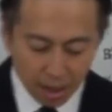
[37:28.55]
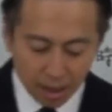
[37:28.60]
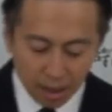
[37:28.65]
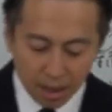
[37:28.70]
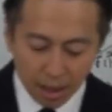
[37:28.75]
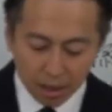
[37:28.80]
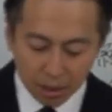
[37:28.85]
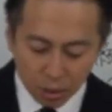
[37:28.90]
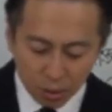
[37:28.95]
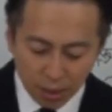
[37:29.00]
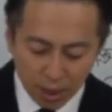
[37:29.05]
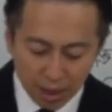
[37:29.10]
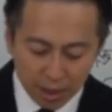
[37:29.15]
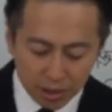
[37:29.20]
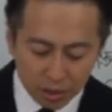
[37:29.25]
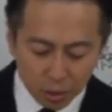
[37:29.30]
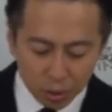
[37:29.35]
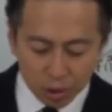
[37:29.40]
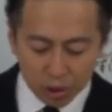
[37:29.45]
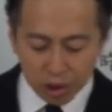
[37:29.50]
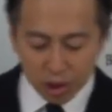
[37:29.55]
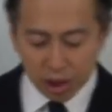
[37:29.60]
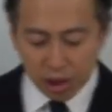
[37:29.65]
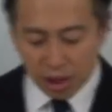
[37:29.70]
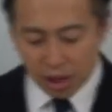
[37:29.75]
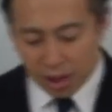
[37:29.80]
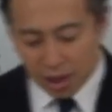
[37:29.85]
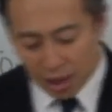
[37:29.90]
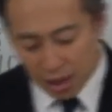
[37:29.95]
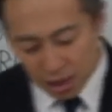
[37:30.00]
であとは組
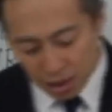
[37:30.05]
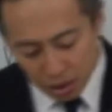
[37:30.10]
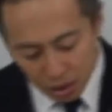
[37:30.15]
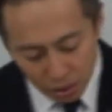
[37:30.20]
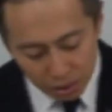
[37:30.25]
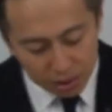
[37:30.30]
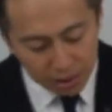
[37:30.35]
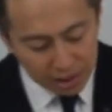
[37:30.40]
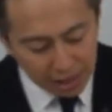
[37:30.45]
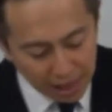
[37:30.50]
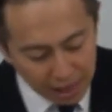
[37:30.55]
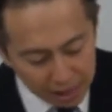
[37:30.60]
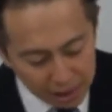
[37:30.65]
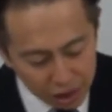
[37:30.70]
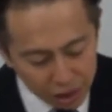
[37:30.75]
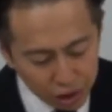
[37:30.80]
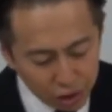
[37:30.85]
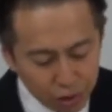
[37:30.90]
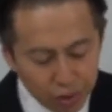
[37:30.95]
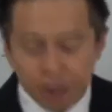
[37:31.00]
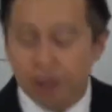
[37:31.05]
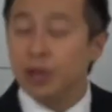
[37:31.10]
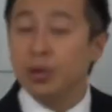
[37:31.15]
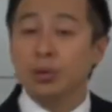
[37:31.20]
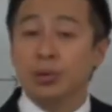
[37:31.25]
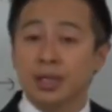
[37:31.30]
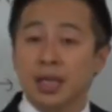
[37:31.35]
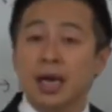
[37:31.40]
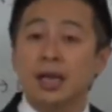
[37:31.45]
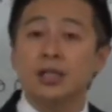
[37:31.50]
織編の32
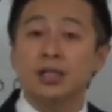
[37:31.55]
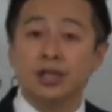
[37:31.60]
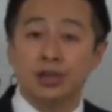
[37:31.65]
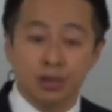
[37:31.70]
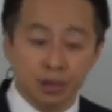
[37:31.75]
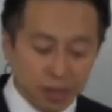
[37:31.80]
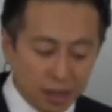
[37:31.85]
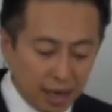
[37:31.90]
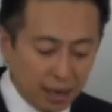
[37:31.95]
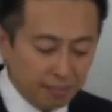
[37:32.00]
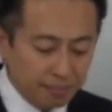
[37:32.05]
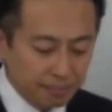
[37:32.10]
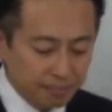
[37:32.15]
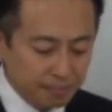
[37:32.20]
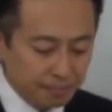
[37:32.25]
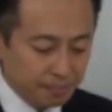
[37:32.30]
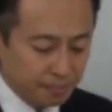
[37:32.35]
と33